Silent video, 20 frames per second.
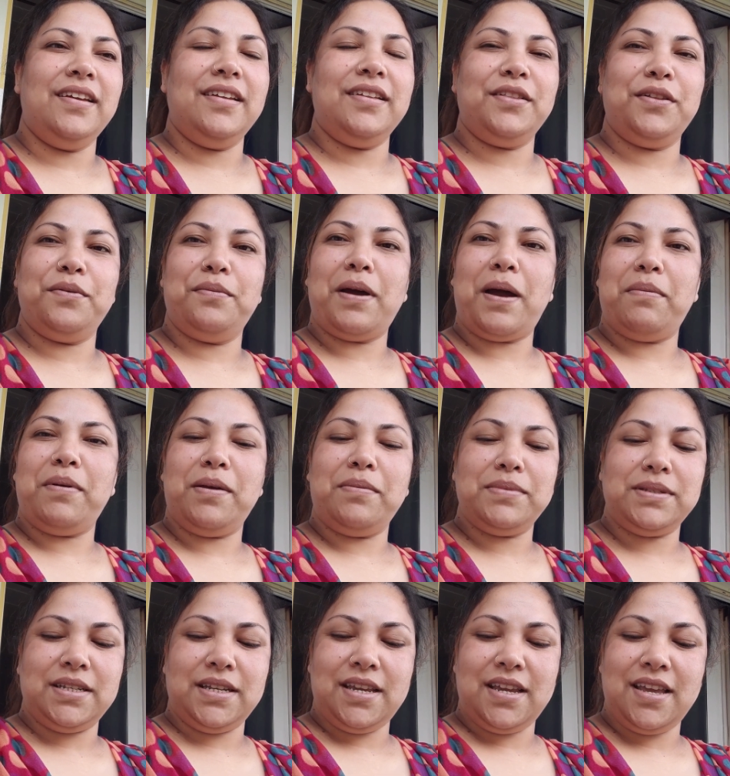তো ভাবলাম
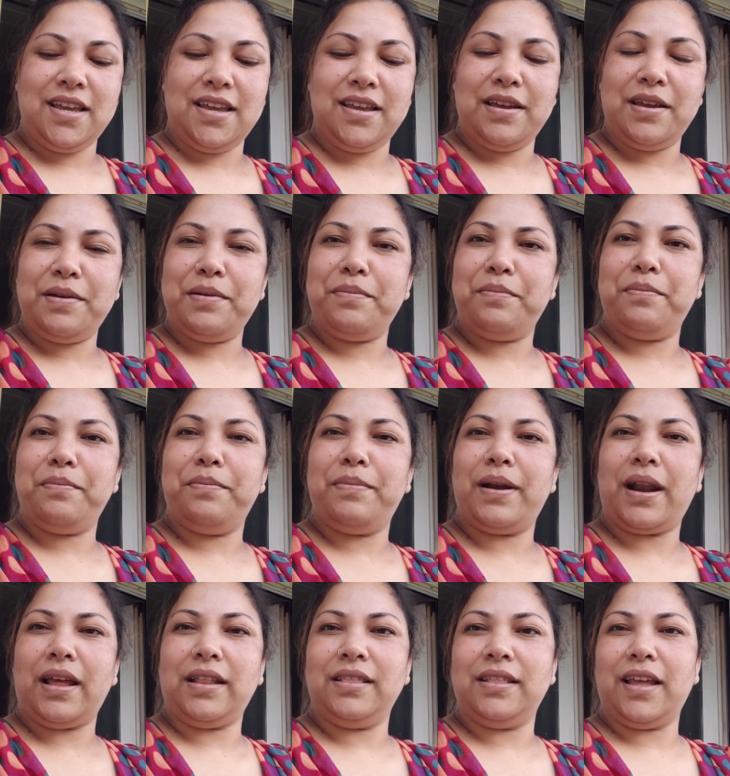যে
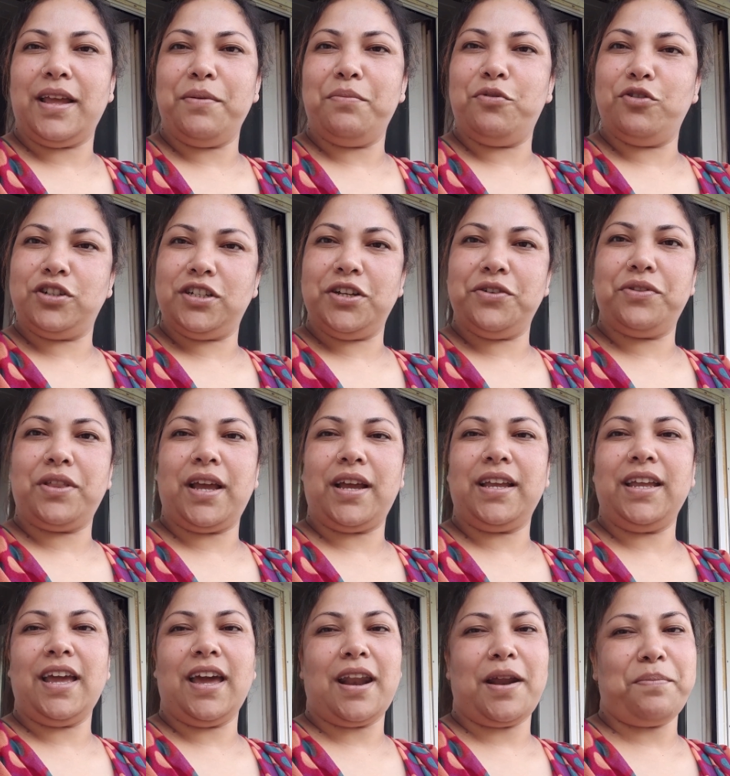বারান্দায় বসেও
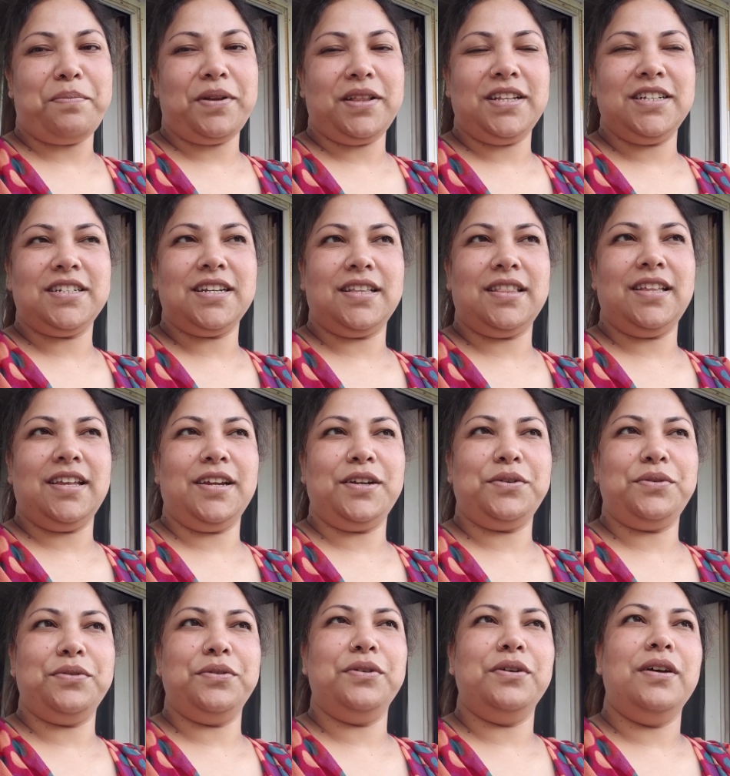থাকি আর আপনাদের সাথে
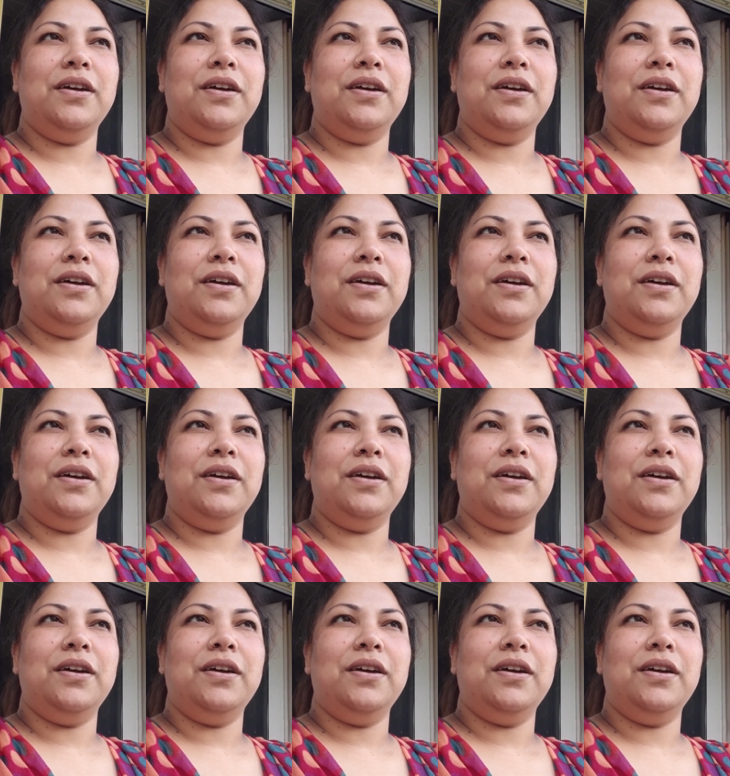একটু